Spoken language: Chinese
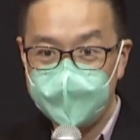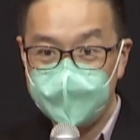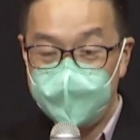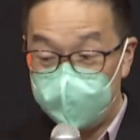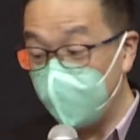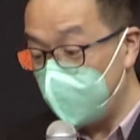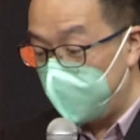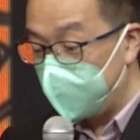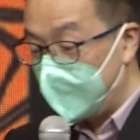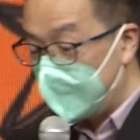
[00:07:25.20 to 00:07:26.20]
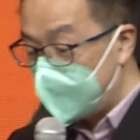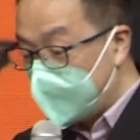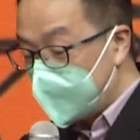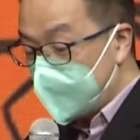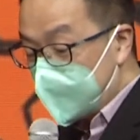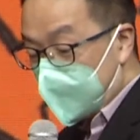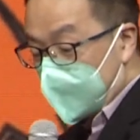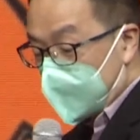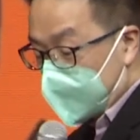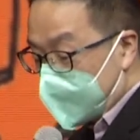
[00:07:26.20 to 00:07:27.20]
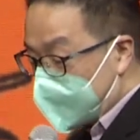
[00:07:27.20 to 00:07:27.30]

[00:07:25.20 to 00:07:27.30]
你知道吗？让你。